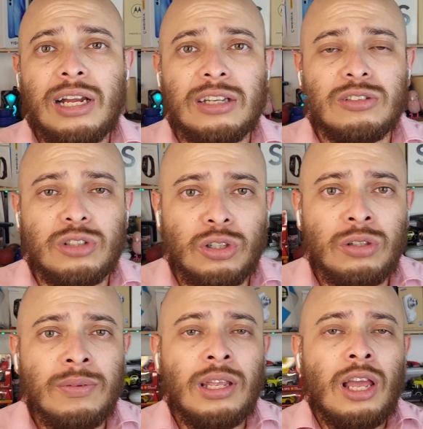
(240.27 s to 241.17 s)
la
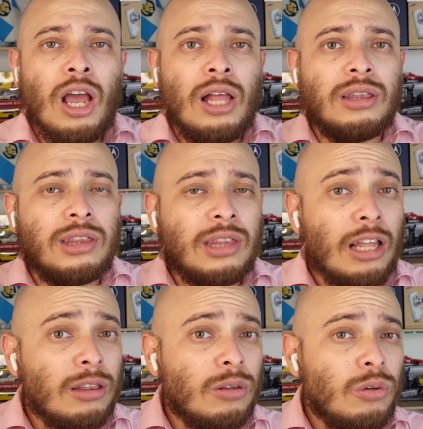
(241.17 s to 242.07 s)
canción,
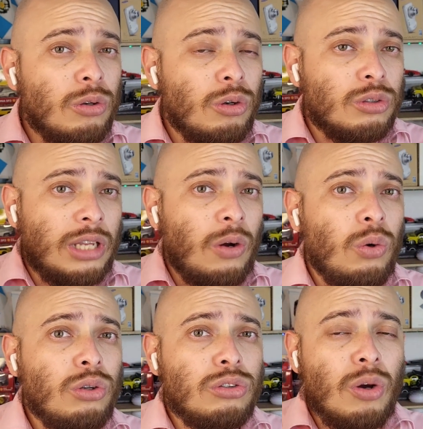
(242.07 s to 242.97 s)
tanto los
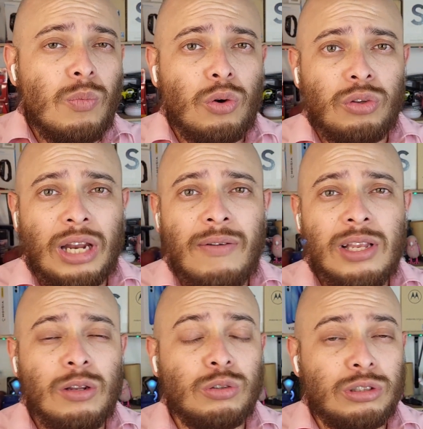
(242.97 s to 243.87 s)
agudos como los
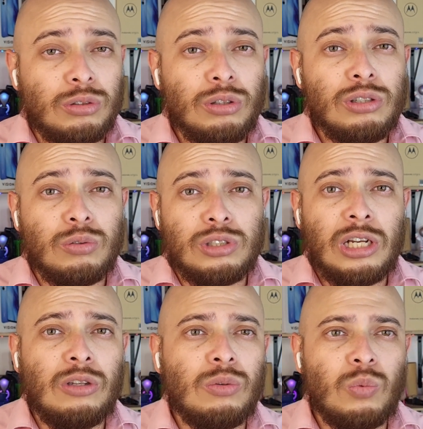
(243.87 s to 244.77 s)
graves los estoy
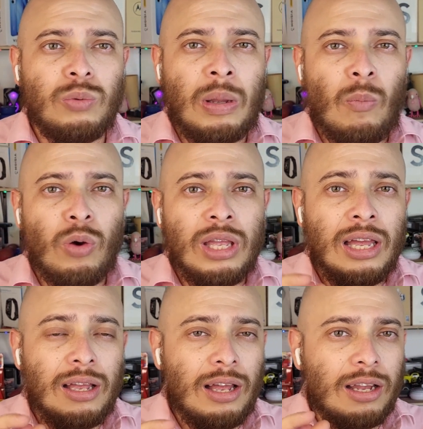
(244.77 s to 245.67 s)
escuchando muy bien. Voy
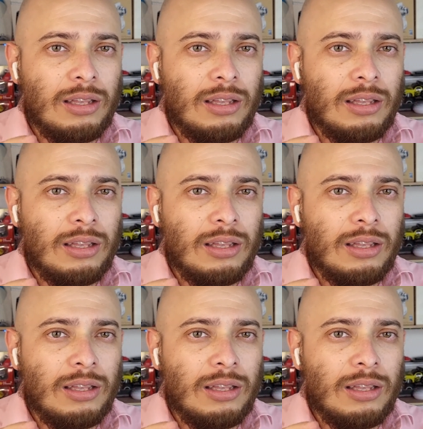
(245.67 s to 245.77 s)
a,